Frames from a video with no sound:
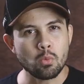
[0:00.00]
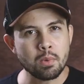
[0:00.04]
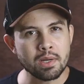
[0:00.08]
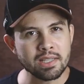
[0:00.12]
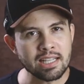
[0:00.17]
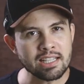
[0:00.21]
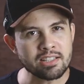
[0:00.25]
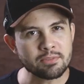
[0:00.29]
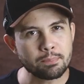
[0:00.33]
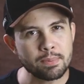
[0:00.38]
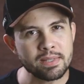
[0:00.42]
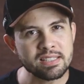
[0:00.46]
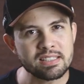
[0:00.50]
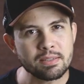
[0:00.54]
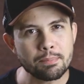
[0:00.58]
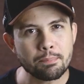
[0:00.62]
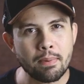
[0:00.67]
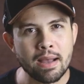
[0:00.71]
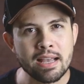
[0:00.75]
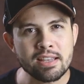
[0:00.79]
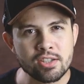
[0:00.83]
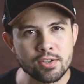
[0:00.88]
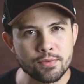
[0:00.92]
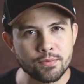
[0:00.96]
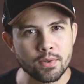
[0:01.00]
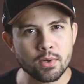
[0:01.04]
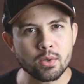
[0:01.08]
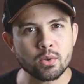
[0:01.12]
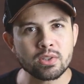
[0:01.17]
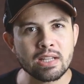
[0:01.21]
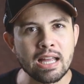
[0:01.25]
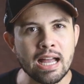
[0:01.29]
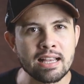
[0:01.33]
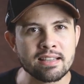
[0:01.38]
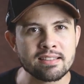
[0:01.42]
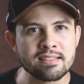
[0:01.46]
Uma das principais
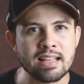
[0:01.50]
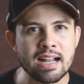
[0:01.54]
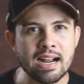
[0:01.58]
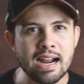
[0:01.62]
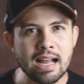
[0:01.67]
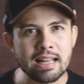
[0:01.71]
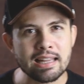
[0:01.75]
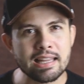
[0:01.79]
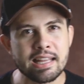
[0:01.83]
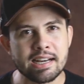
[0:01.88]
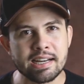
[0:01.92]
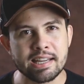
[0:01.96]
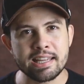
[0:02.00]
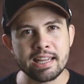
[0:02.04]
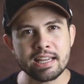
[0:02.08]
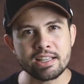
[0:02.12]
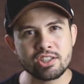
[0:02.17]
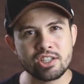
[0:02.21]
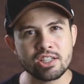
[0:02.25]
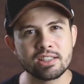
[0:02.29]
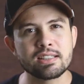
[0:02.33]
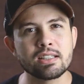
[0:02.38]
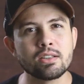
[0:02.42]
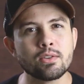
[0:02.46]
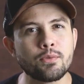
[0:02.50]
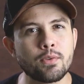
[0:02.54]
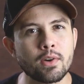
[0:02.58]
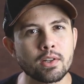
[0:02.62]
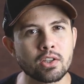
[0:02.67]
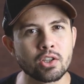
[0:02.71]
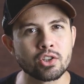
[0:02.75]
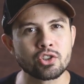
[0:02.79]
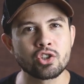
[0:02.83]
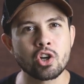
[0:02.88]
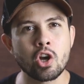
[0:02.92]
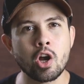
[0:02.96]
dificuldades da galera que edita no
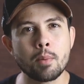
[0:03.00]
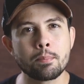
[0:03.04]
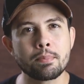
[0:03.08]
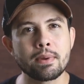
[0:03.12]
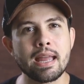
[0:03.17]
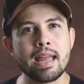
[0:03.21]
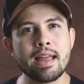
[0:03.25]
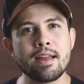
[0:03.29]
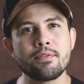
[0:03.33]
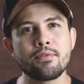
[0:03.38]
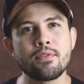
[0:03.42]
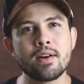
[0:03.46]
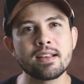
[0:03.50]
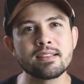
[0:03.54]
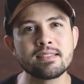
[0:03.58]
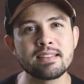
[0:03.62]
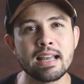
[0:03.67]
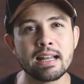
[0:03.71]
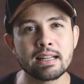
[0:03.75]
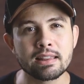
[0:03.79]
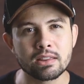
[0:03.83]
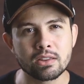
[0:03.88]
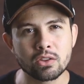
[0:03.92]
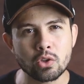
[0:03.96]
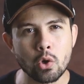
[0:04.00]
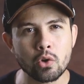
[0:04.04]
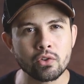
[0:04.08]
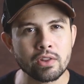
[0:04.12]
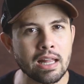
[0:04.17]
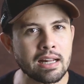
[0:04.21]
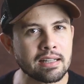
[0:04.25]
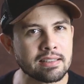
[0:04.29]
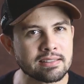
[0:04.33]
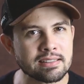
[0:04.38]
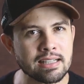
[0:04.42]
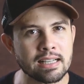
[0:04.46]
Photoshop é fazer a
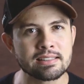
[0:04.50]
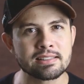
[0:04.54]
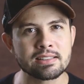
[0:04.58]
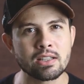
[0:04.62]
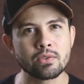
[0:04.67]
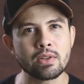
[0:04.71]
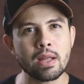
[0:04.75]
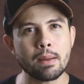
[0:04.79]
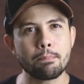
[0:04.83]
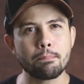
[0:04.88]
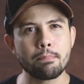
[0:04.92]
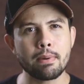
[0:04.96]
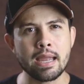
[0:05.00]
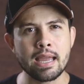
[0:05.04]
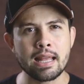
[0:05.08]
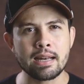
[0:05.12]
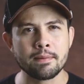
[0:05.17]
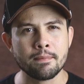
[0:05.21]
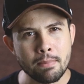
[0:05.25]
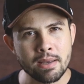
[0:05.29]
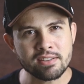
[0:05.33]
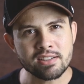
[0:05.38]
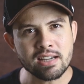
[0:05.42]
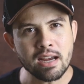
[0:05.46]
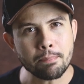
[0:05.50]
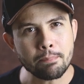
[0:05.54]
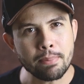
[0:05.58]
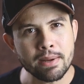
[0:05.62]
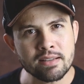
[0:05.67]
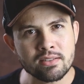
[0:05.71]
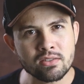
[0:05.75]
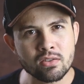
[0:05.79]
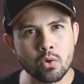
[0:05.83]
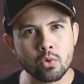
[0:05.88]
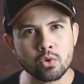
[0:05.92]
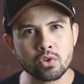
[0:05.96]
tonalização da pele. Mas já
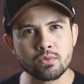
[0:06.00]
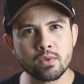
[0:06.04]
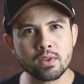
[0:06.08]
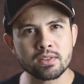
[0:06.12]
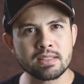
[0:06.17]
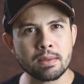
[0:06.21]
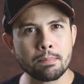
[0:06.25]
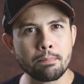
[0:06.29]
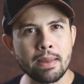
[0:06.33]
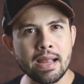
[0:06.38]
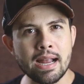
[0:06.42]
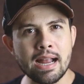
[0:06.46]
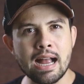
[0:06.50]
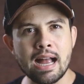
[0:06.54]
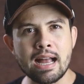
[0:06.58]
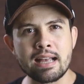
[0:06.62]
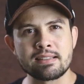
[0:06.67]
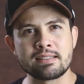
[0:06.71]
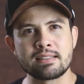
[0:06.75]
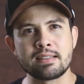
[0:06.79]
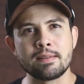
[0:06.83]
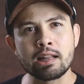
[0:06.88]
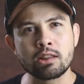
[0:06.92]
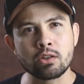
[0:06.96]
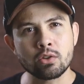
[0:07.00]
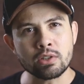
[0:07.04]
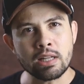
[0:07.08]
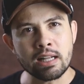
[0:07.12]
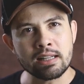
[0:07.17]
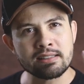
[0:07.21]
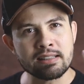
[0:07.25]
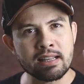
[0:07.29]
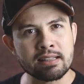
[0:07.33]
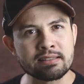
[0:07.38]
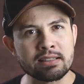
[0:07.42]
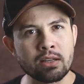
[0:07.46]
pensou se você pegasse a
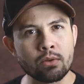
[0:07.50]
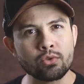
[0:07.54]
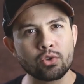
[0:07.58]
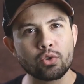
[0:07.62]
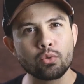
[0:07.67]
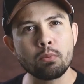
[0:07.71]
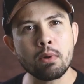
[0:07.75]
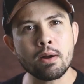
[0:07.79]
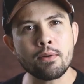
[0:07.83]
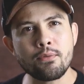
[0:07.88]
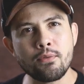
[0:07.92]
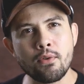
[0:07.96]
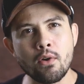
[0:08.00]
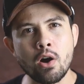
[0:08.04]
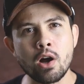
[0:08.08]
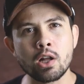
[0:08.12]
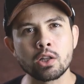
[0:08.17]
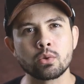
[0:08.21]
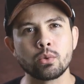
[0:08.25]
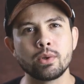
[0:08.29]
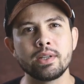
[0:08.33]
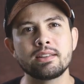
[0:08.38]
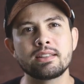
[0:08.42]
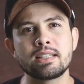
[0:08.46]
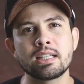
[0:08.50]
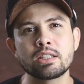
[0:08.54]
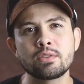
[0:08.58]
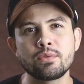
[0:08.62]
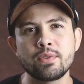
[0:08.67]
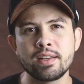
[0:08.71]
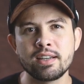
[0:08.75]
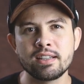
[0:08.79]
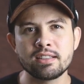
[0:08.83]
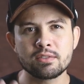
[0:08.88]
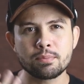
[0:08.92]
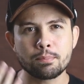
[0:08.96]
tonalização de uma foto e
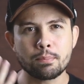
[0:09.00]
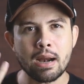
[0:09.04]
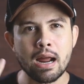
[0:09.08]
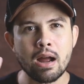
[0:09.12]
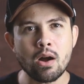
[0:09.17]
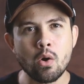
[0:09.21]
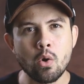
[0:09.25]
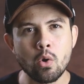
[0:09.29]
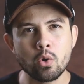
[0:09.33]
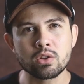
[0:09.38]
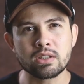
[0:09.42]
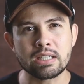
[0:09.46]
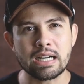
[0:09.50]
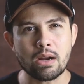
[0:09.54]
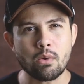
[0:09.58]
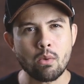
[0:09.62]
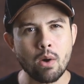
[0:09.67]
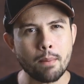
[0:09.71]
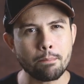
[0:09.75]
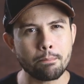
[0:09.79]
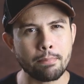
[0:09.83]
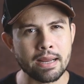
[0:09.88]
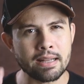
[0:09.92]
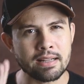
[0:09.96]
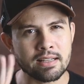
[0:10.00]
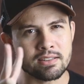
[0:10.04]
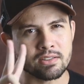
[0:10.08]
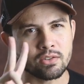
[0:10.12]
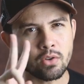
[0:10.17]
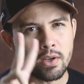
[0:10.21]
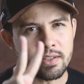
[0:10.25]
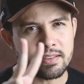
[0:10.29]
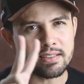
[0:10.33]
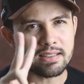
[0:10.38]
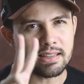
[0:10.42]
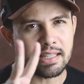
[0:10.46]
transferisse para outra com apenas
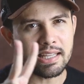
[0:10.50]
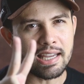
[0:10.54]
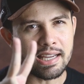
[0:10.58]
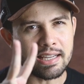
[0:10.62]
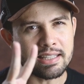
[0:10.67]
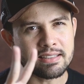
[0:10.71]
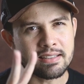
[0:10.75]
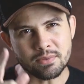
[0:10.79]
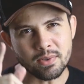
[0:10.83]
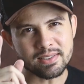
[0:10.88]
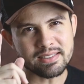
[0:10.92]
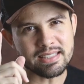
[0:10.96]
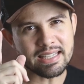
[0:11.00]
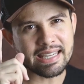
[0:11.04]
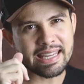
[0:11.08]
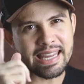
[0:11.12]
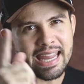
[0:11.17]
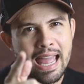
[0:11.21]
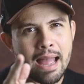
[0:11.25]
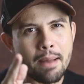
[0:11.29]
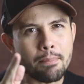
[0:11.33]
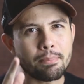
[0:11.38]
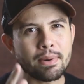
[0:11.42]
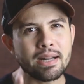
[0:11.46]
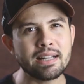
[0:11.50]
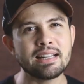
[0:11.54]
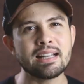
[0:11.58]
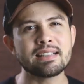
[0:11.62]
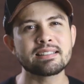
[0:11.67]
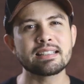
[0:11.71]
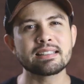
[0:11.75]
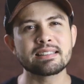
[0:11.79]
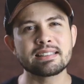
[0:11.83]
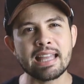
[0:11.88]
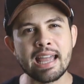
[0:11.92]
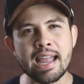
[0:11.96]
dois cliques? Se você quer aprender
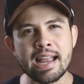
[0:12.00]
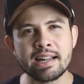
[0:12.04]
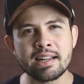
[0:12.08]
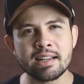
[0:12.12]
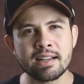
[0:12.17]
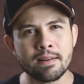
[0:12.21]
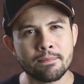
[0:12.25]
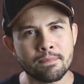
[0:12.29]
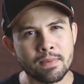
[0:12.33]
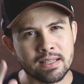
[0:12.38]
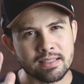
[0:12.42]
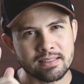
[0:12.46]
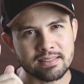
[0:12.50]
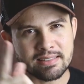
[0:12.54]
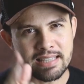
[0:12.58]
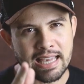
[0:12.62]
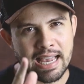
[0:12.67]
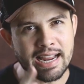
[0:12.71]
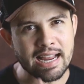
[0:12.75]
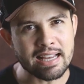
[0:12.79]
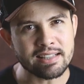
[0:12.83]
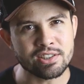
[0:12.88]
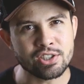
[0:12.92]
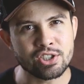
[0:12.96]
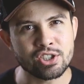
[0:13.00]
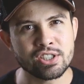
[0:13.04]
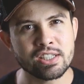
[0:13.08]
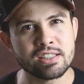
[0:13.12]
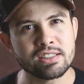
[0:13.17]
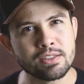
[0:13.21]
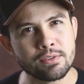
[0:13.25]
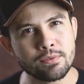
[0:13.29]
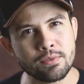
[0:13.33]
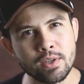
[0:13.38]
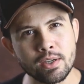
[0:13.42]
essa técnica, segue assistindo esse